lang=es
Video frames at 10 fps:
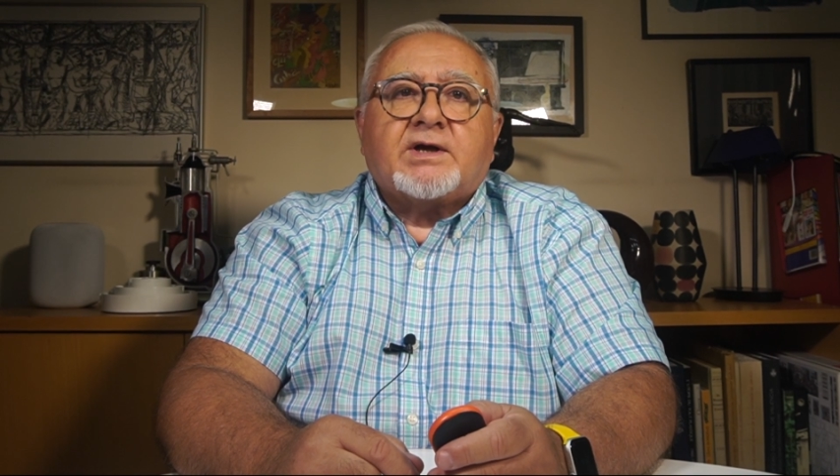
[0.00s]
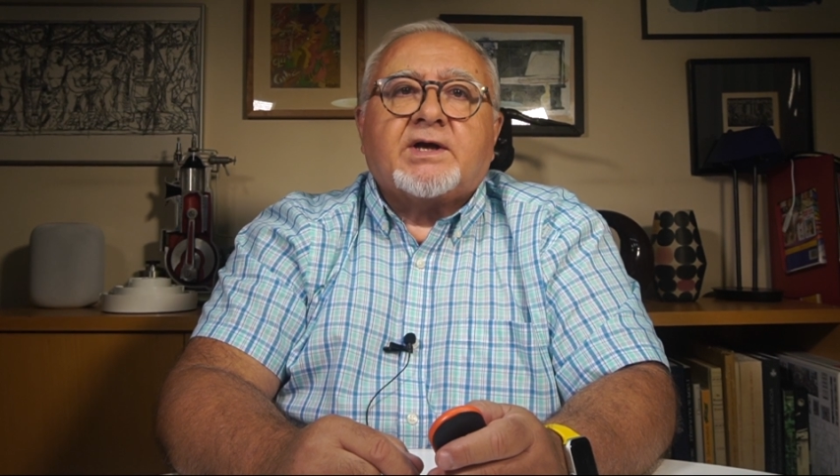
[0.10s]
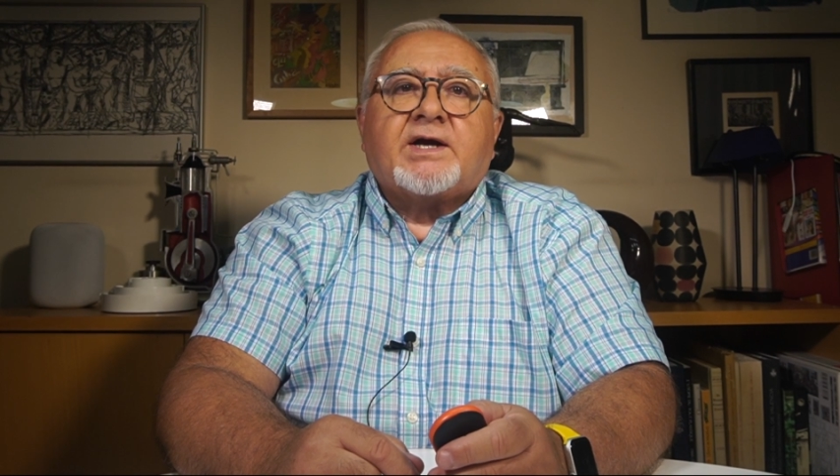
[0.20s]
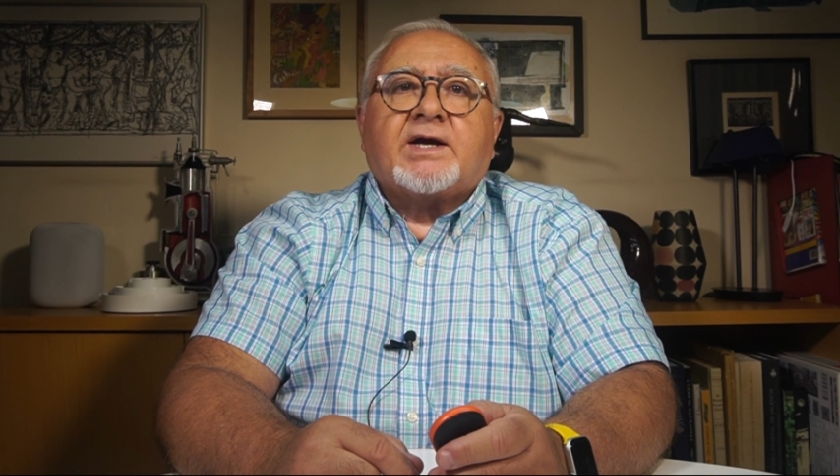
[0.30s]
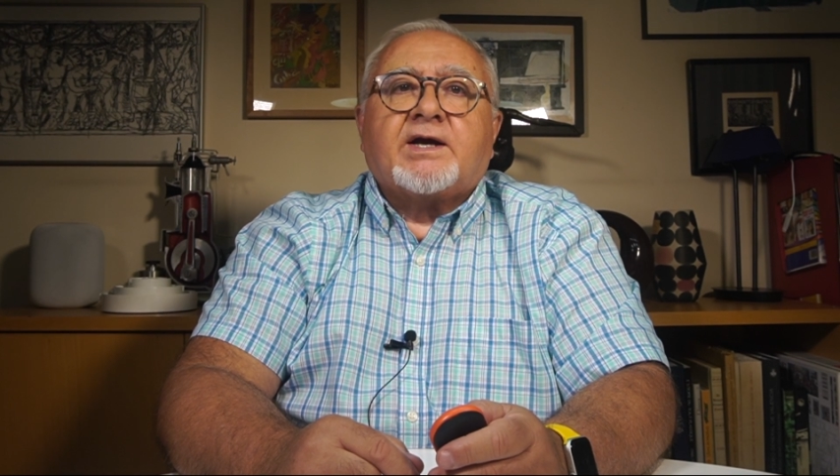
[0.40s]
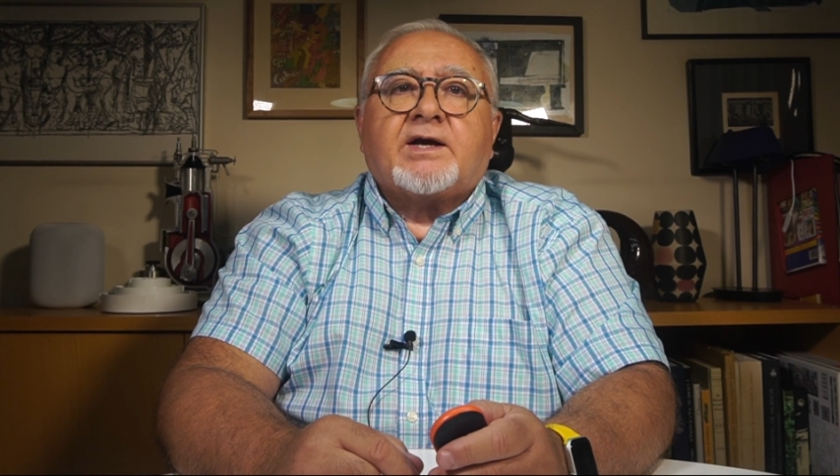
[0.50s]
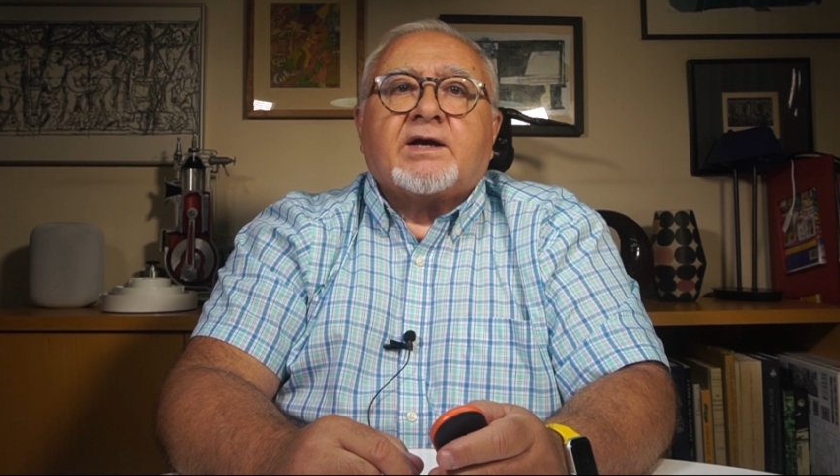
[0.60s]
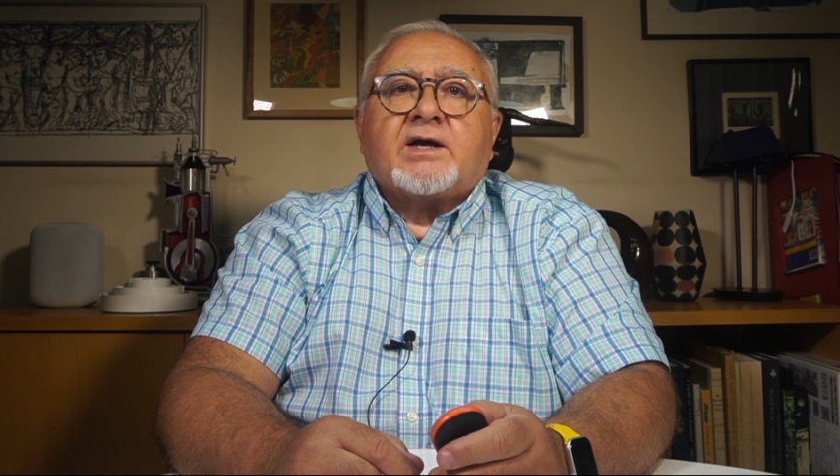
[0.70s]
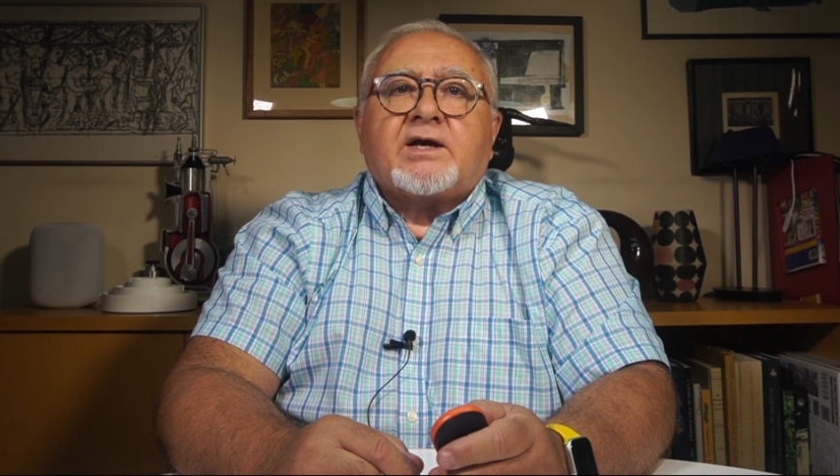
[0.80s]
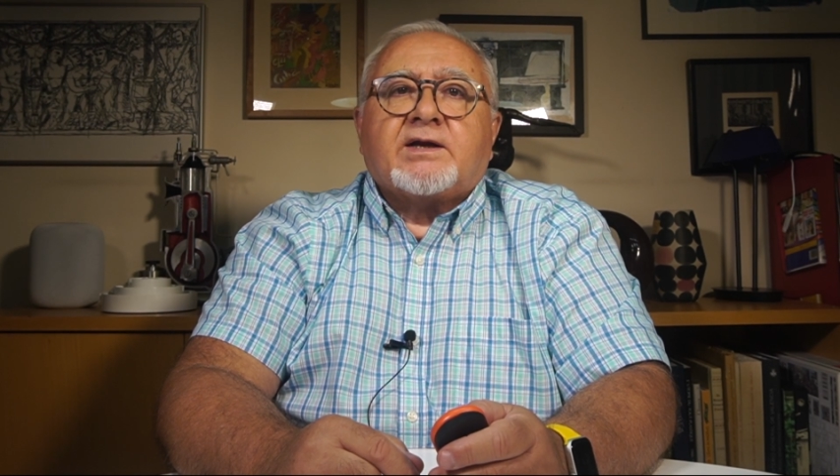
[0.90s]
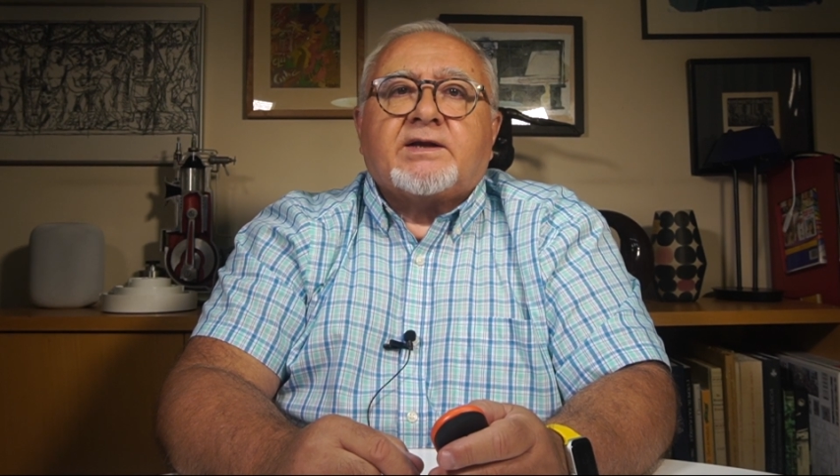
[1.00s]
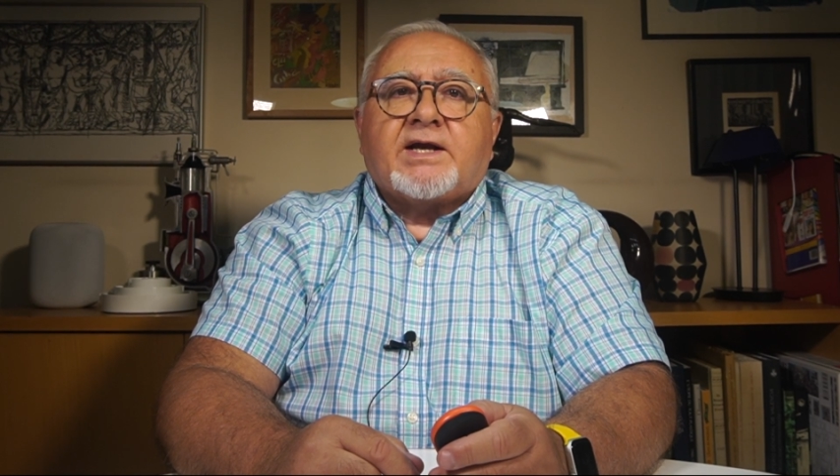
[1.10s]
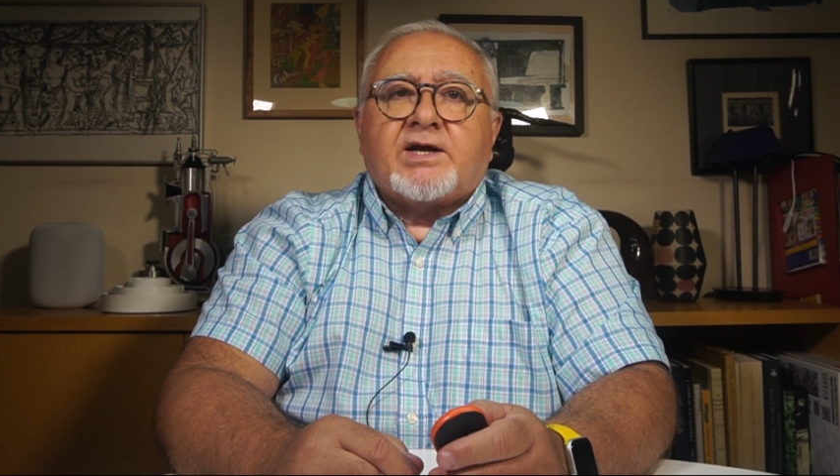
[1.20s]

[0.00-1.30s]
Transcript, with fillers: eh, de